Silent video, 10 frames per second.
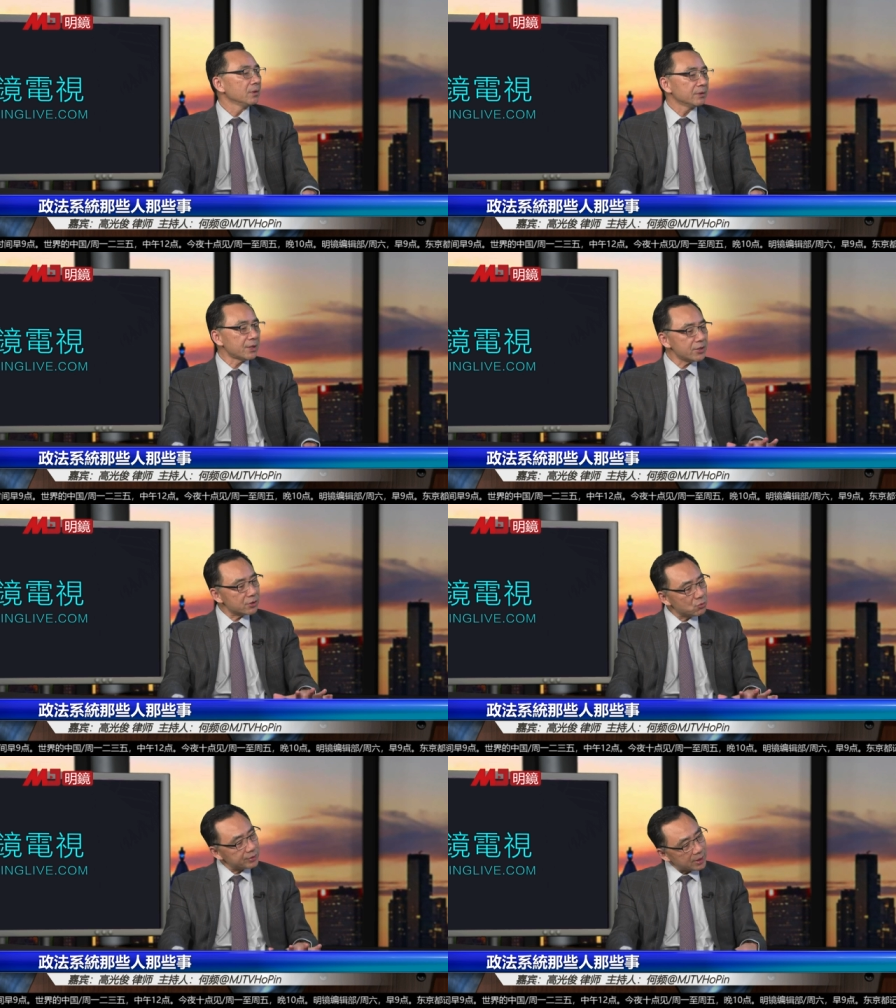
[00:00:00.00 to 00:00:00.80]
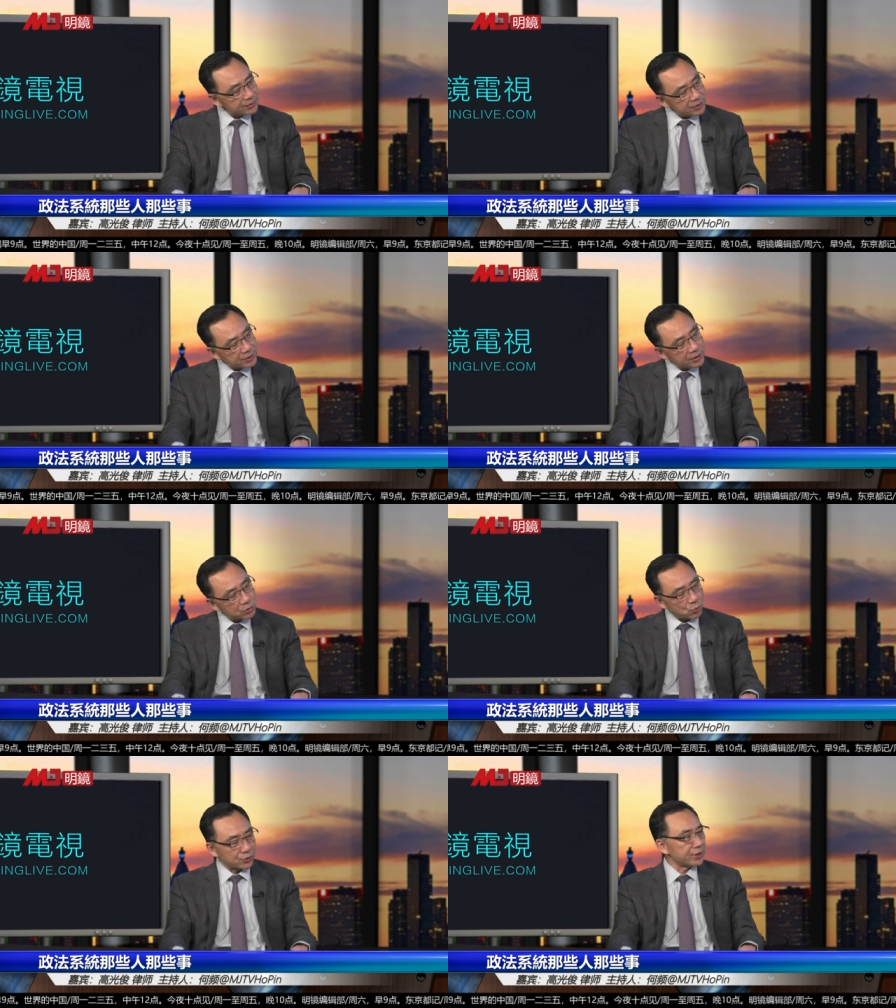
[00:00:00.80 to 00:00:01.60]
那这是共产党自己
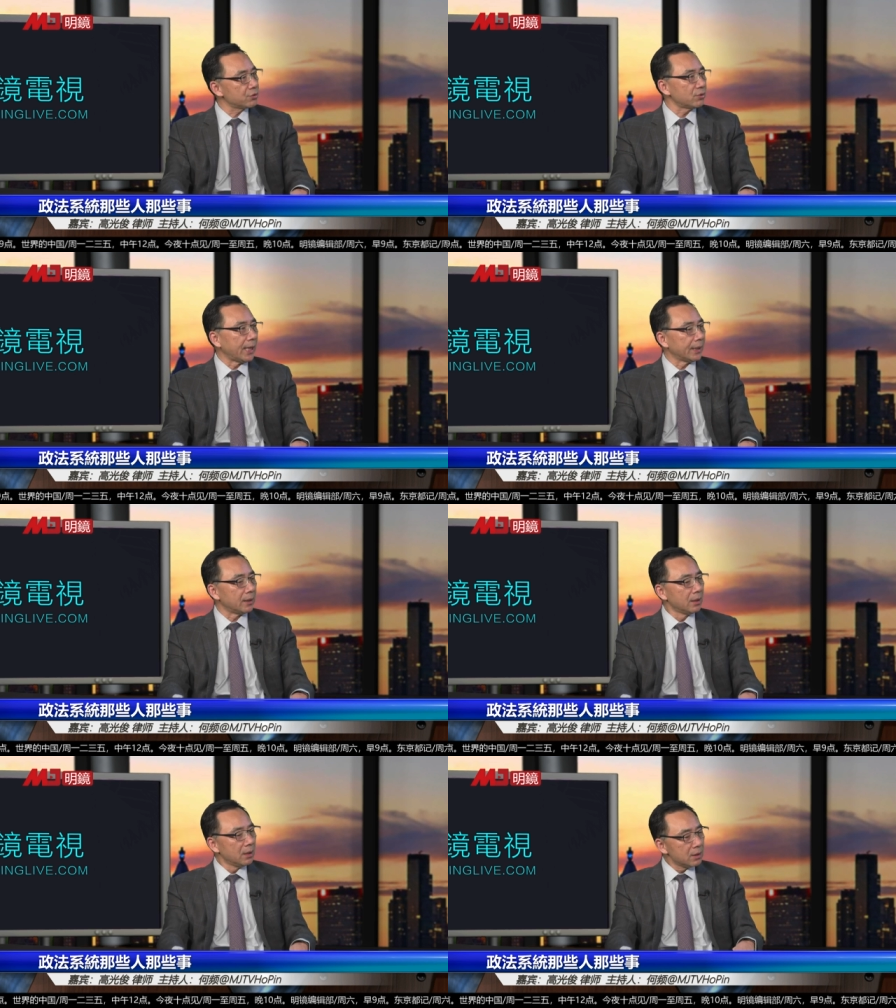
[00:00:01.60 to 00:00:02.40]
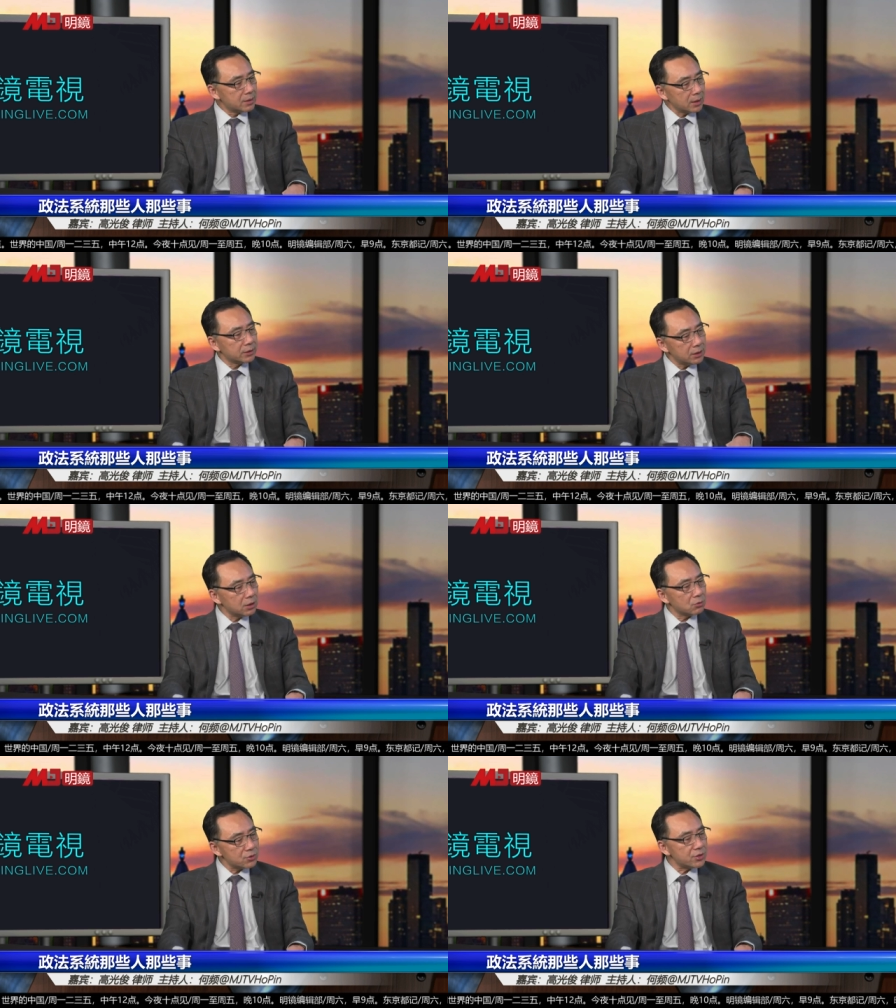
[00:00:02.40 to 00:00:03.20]
总结出来的。这个
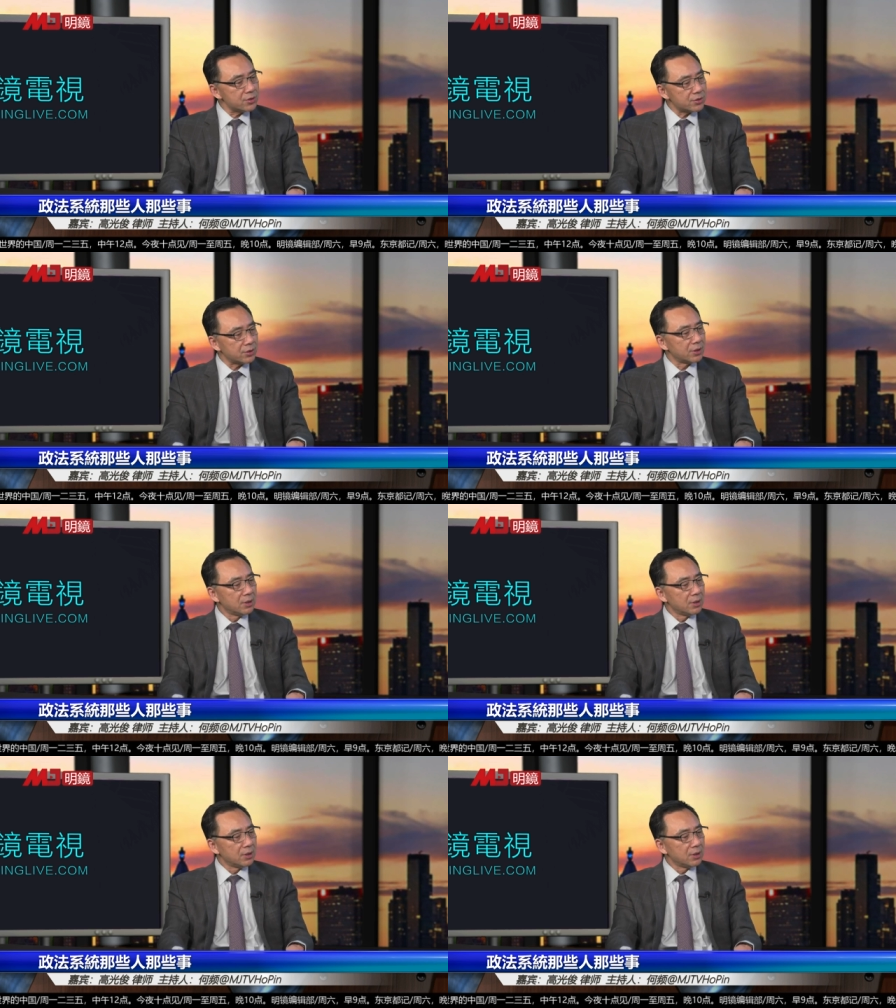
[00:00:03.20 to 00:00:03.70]
特工政治，